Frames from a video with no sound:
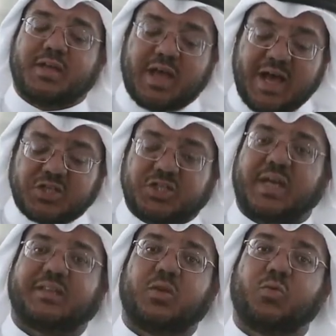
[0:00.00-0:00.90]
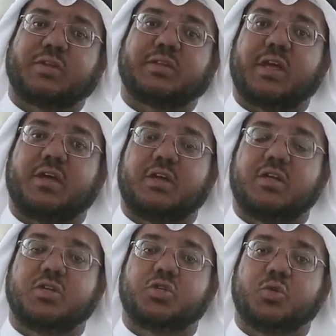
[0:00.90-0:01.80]
عاش تحت الوطأة
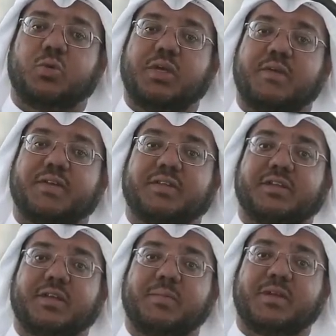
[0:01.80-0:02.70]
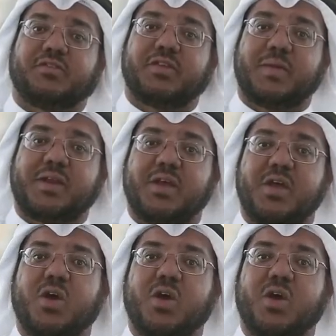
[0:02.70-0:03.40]
الشيوعية فترة من الزمن